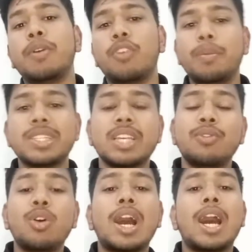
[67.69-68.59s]
परफॉर्मेंस है
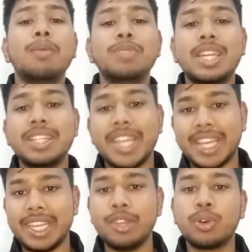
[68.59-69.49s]
वो आपने
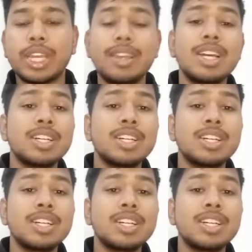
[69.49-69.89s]
देखी ही होगी